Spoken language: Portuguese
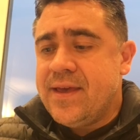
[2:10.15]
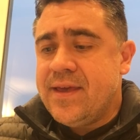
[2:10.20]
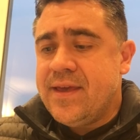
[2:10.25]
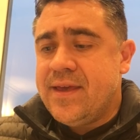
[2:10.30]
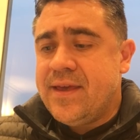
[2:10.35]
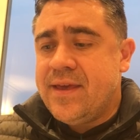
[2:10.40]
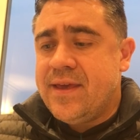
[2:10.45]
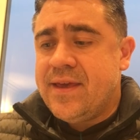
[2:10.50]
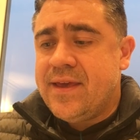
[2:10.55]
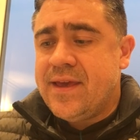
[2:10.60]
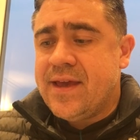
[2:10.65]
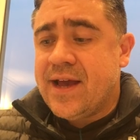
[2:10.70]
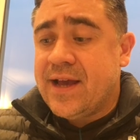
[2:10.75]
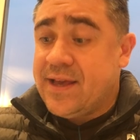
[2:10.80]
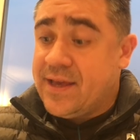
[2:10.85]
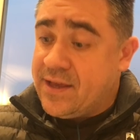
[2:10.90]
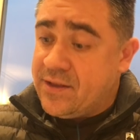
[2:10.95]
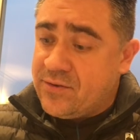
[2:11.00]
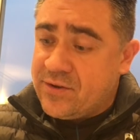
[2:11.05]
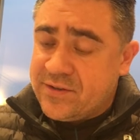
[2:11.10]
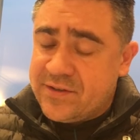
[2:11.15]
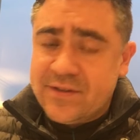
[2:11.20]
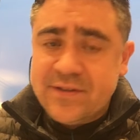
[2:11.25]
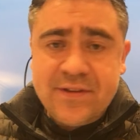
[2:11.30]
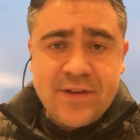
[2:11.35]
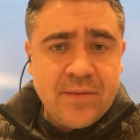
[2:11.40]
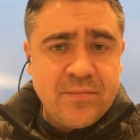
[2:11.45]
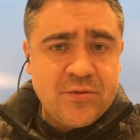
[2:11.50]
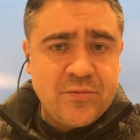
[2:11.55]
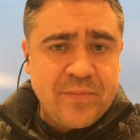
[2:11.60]
E aqui nós
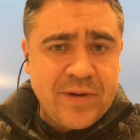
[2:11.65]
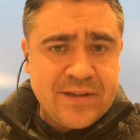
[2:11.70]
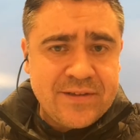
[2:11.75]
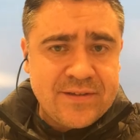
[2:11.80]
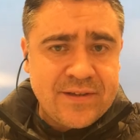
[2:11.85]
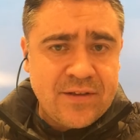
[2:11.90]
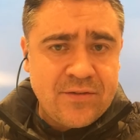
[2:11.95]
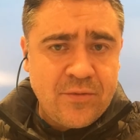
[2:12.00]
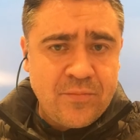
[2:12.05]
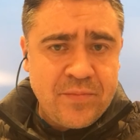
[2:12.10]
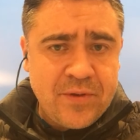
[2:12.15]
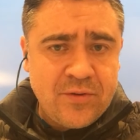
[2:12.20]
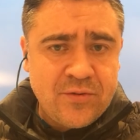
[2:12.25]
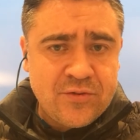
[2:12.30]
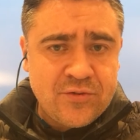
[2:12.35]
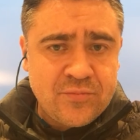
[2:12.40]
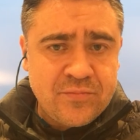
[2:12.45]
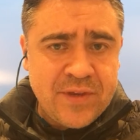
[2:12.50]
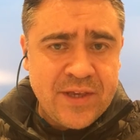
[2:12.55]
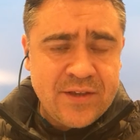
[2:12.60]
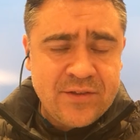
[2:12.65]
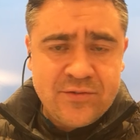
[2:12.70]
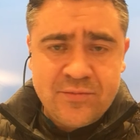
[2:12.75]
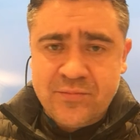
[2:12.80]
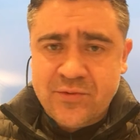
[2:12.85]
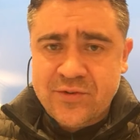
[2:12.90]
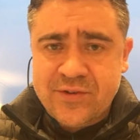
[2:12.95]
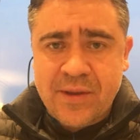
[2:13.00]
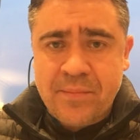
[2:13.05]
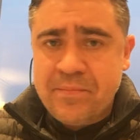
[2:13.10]
estamos passando pelos
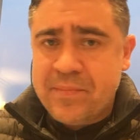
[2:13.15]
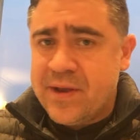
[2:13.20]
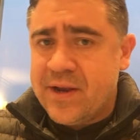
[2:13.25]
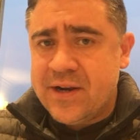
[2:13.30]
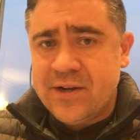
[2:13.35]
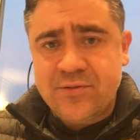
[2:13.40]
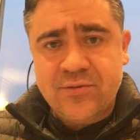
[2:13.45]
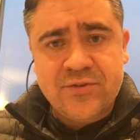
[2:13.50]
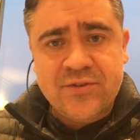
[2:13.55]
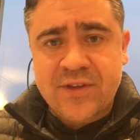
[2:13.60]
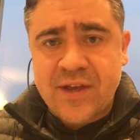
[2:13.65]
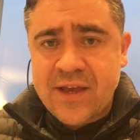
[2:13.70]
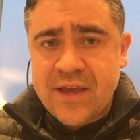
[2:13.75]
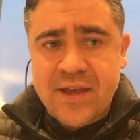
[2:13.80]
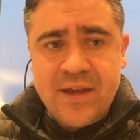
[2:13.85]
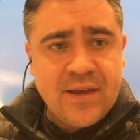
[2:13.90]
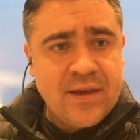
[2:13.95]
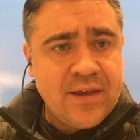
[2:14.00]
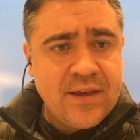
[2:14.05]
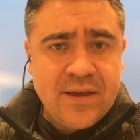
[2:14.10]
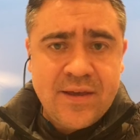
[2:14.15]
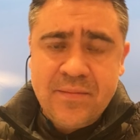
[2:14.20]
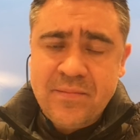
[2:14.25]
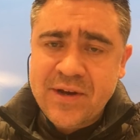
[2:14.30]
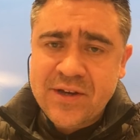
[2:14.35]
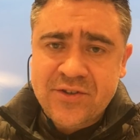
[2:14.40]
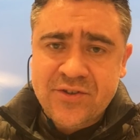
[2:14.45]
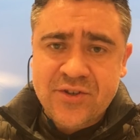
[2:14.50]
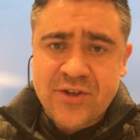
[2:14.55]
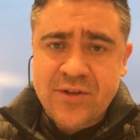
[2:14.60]
mesmos apertos aí que
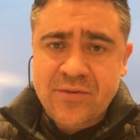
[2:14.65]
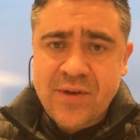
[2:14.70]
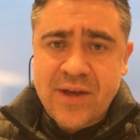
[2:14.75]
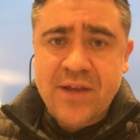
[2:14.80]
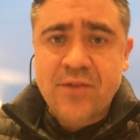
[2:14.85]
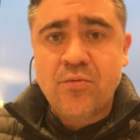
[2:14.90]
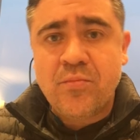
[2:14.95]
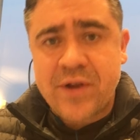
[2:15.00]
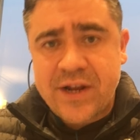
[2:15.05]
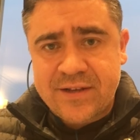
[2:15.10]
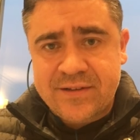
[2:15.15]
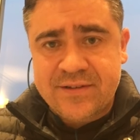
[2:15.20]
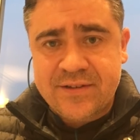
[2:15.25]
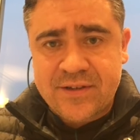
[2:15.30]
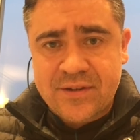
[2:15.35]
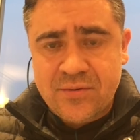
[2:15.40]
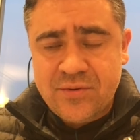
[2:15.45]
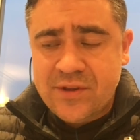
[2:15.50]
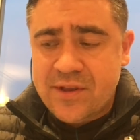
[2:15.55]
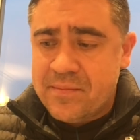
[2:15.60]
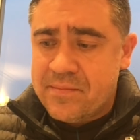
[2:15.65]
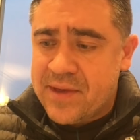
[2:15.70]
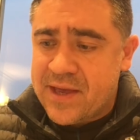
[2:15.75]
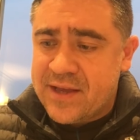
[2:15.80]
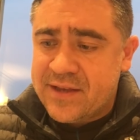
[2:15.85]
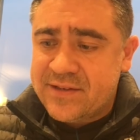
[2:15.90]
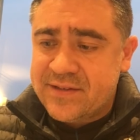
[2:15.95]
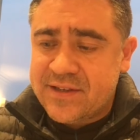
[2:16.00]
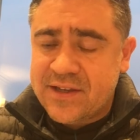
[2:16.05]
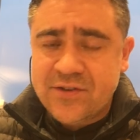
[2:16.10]
imagino aí no Brasil também
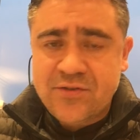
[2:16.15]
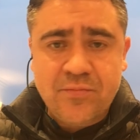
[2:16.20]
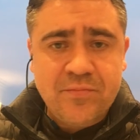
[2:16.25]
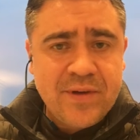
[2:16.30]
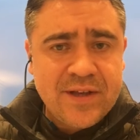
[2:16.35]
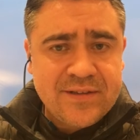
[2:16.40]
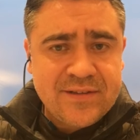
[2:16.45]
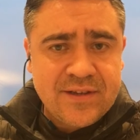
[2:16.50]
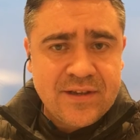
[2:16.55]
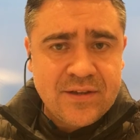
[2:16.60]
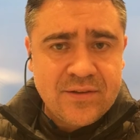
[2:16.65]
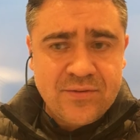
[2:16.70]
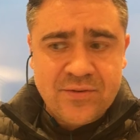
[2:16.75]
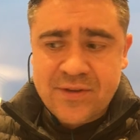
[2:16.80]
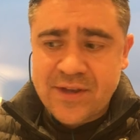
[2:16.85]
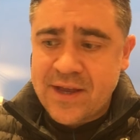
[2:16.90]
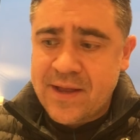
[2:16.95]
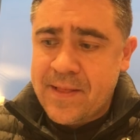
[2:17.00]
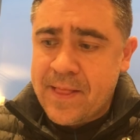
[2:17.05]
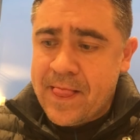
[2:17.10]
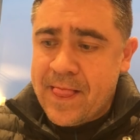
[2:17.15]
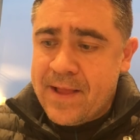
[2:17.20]
estejam passando, né?